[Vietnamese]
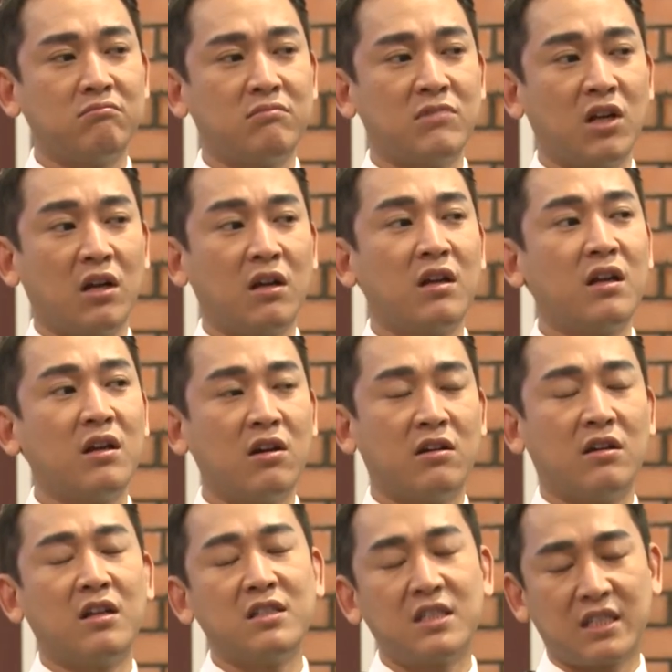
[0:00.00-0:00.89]
những cái
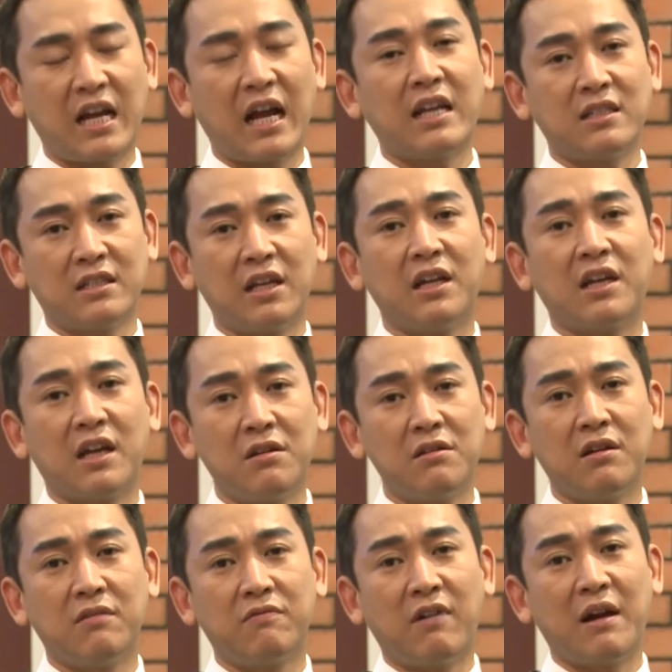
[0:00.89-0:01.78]
người đến casting cái
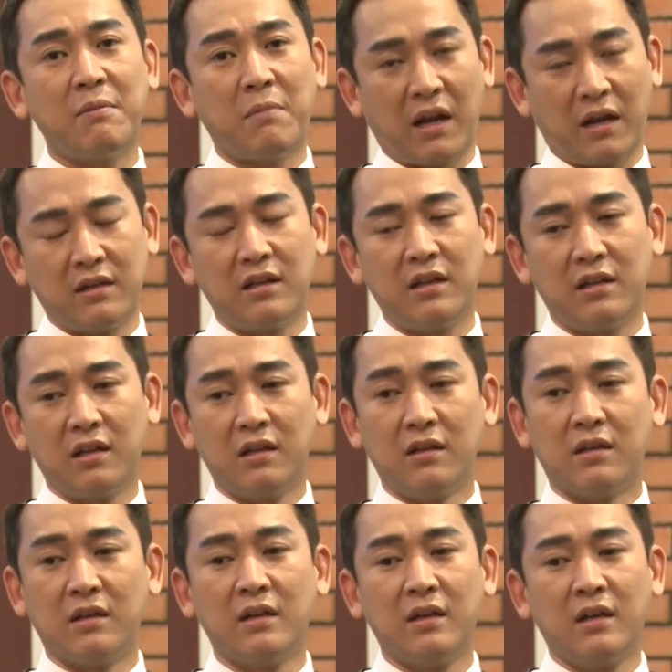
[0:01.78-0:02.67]
như vai mạnh thì,
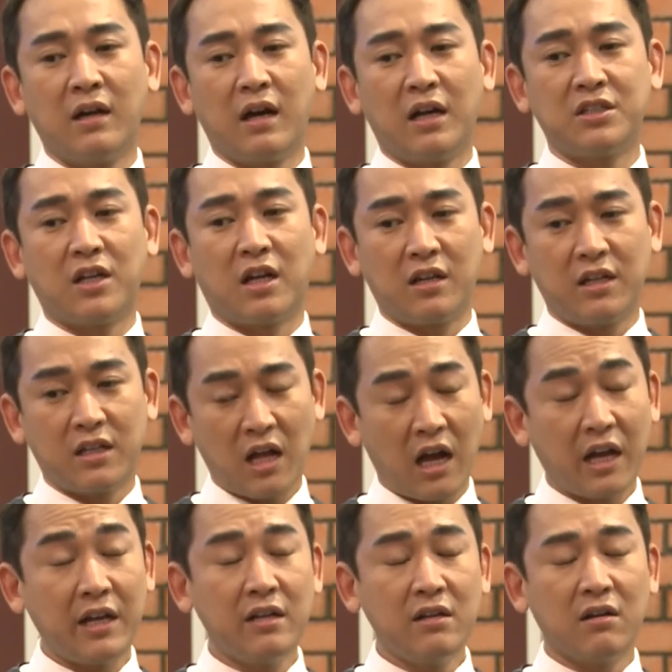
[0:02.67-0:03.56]
thì anh Shakti
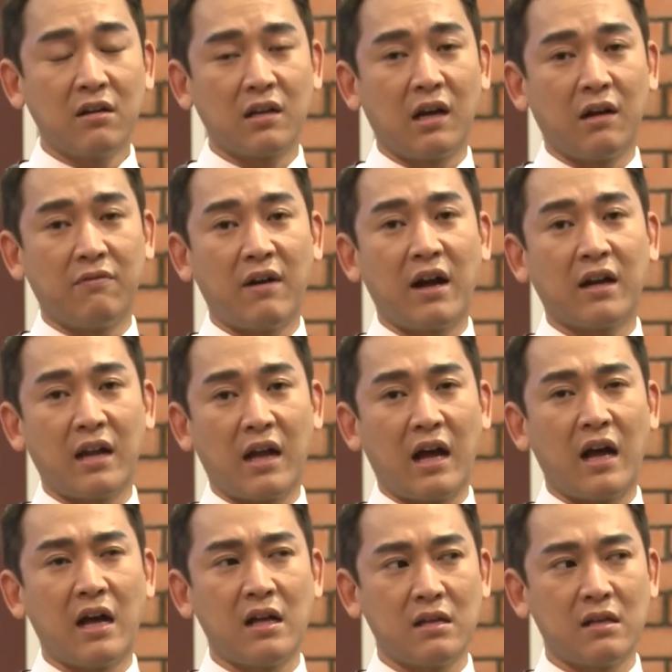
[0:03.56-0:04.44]
thấy được là văn
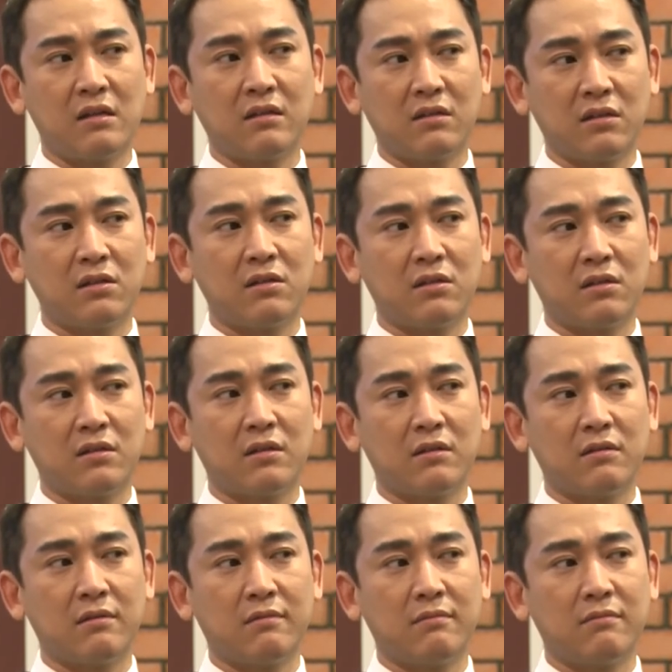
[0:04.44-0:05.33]
đã
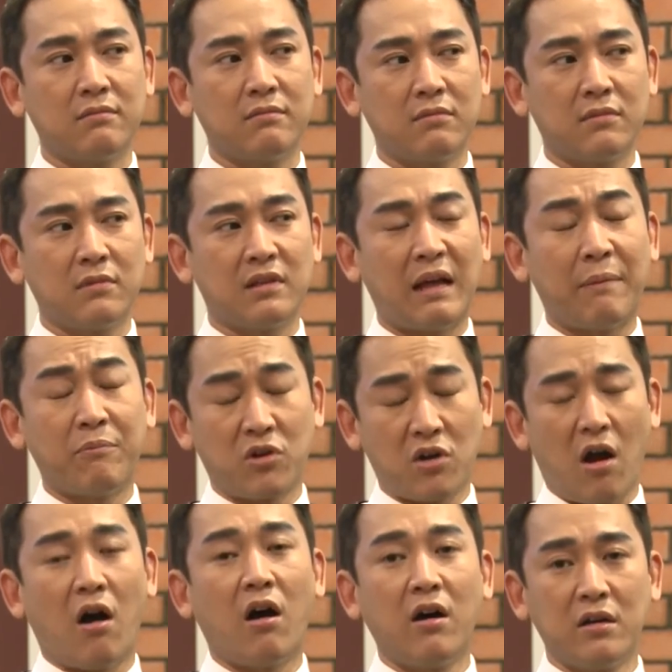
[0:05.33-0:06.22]
làm
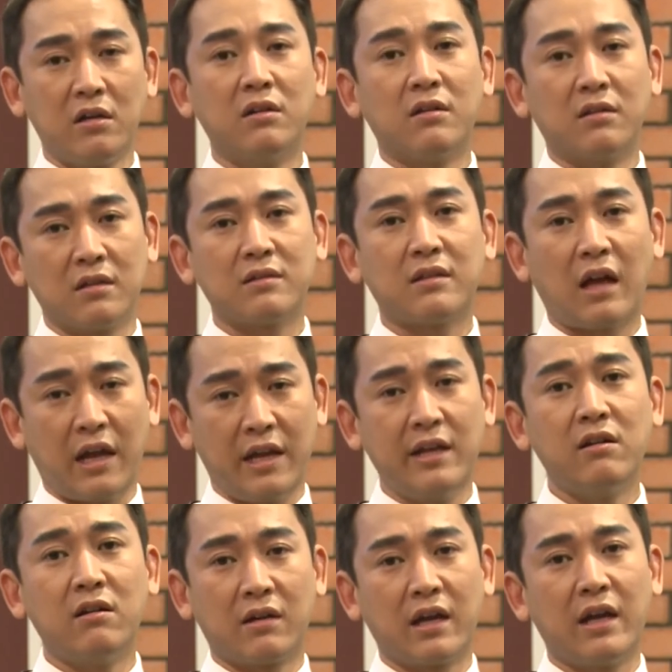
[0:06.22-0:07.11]
rõ được
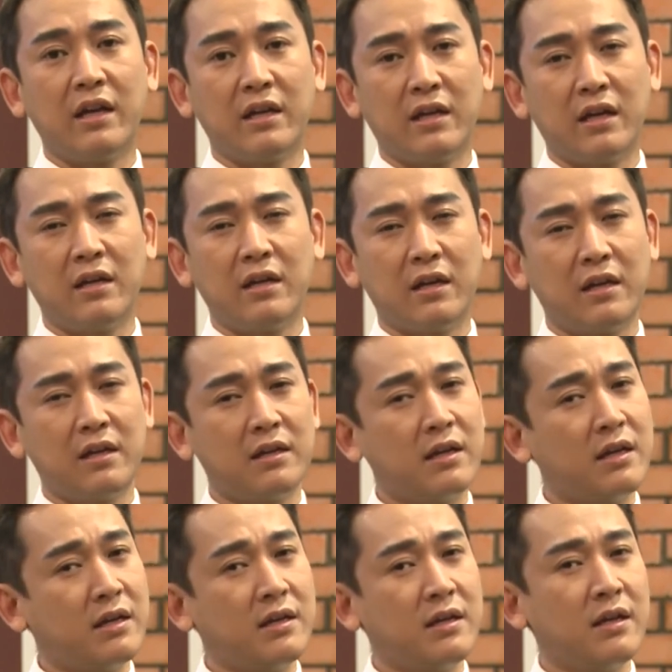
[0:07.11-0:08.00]
thấy được cái cái cái
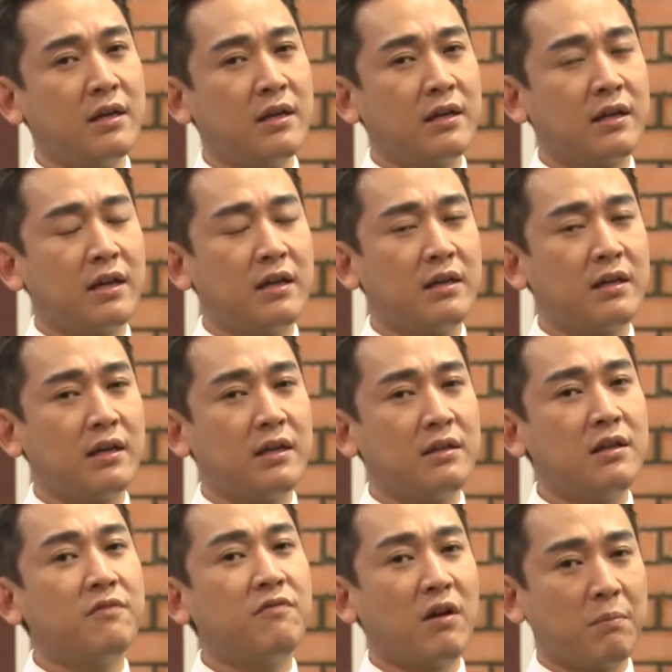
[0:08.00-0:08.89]
cái cái cái,
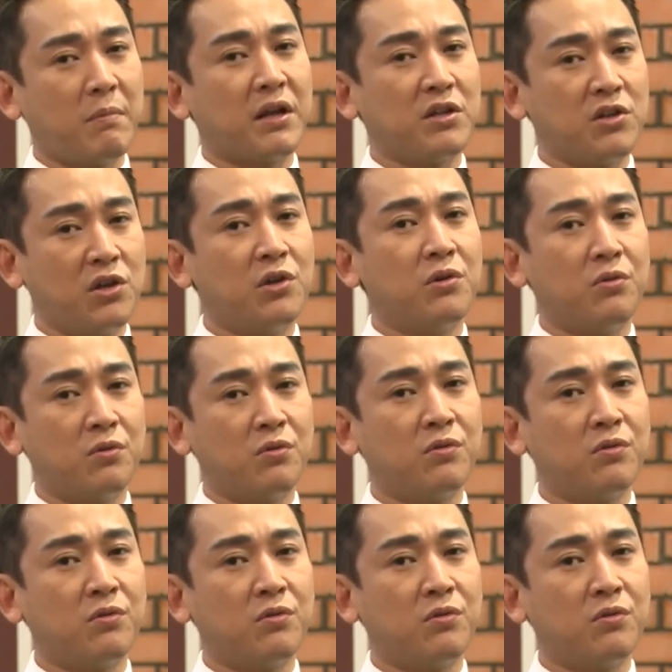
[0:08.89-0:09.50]
cái nhân vật mạnh nhiều